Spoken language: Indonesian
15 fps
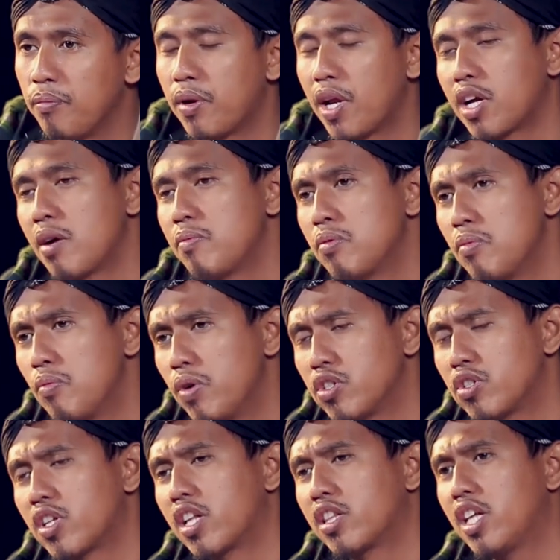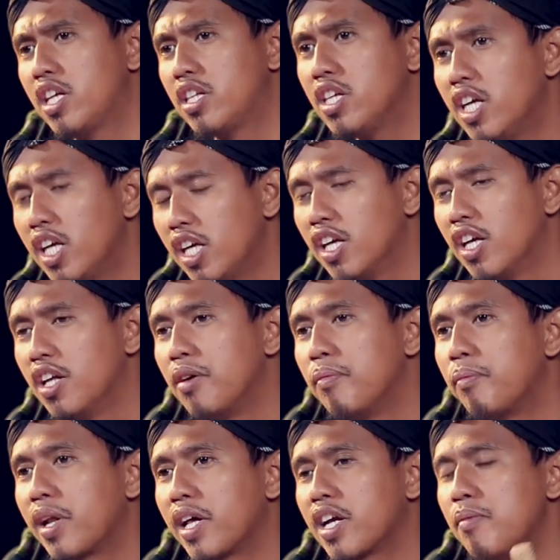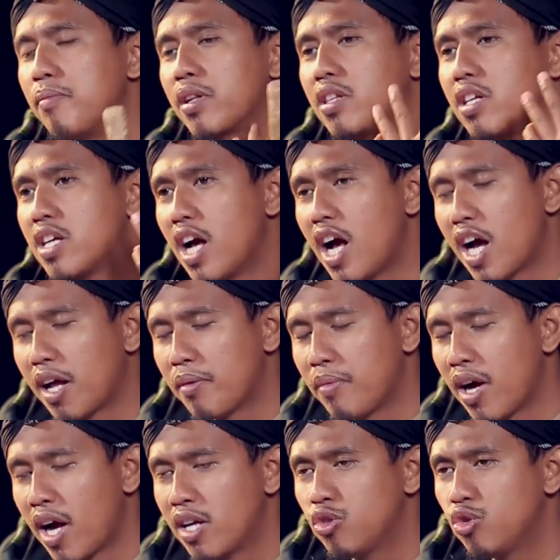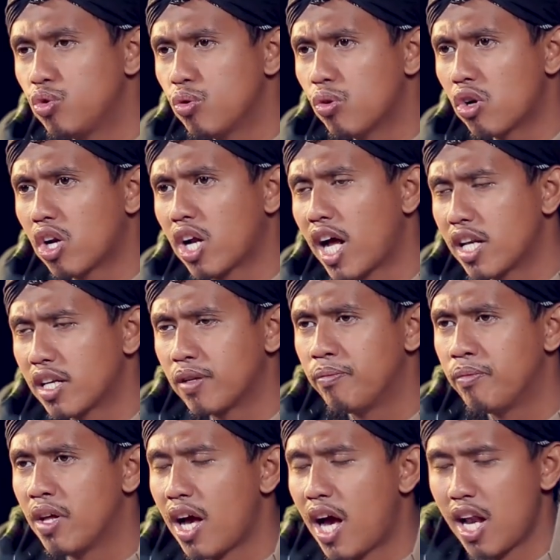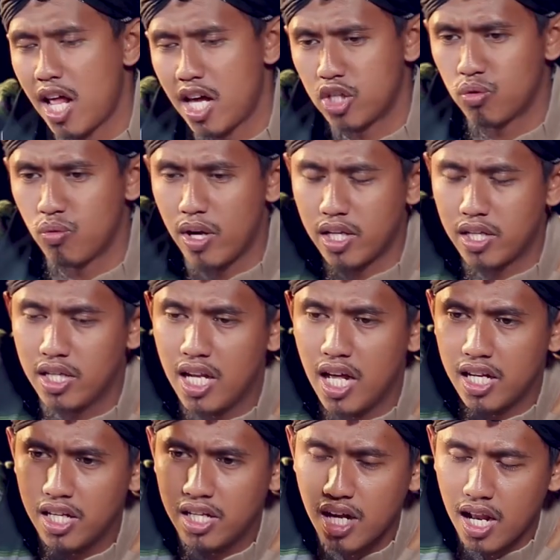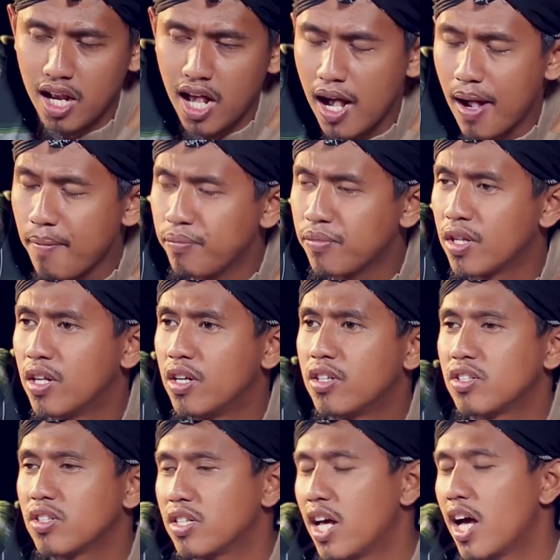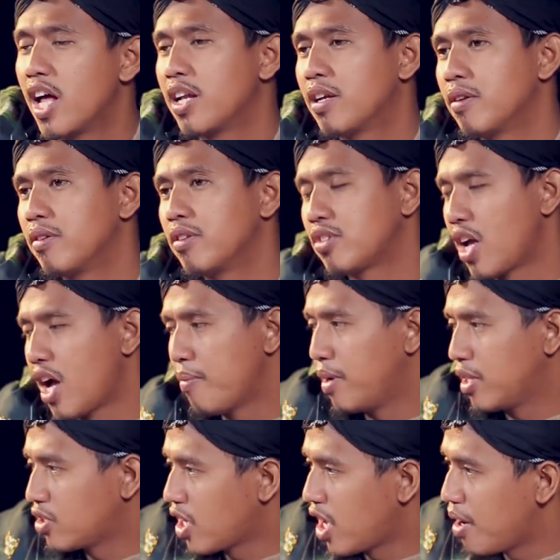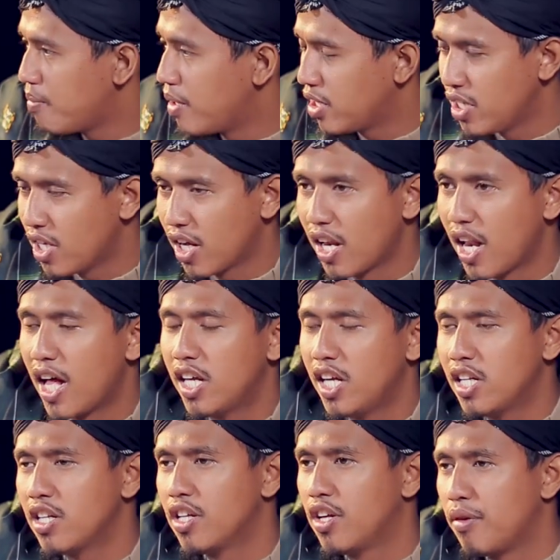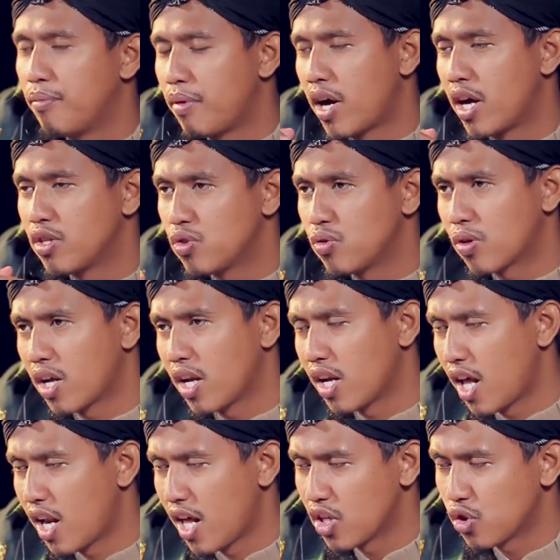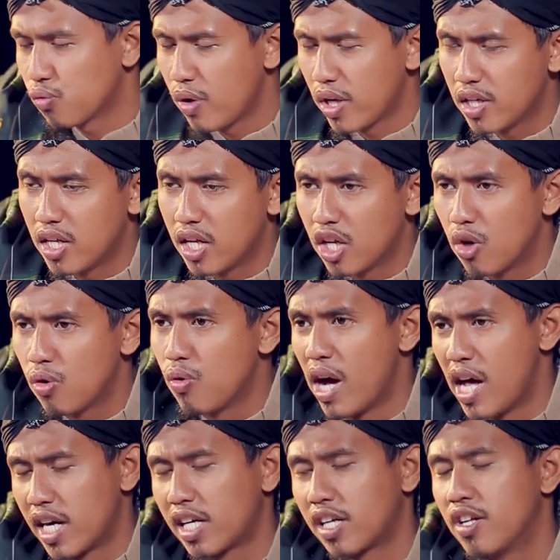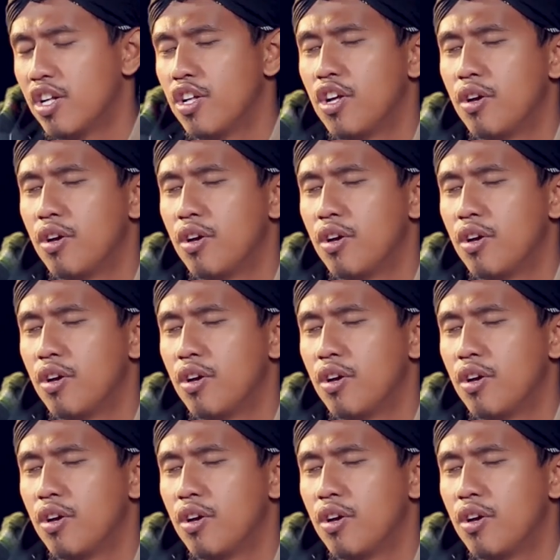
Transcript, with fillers: Mereka pun membuat strategi, mereka bertiga akan menghancurkan Al-Aswad dari dalam dan sahabat-sahabat yang lain menghancurkan Al-Aswad dari luar.